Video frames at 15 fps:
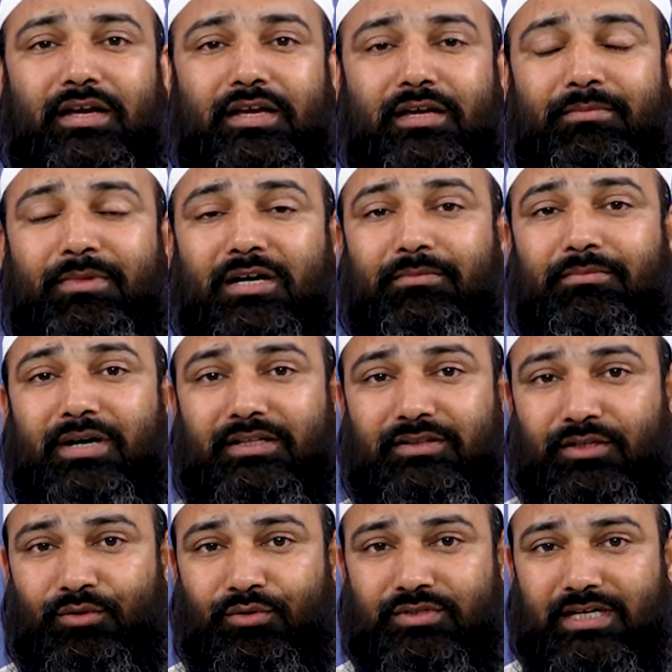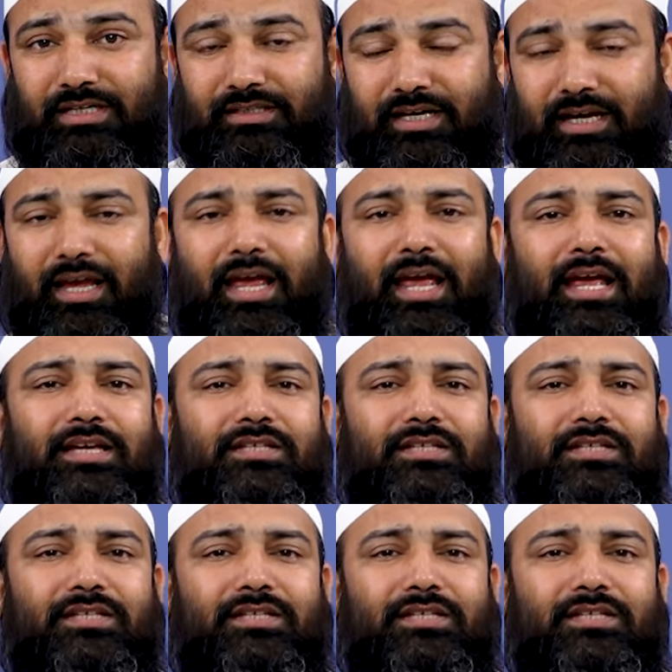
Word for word: का ईमान बातिल हो जाता है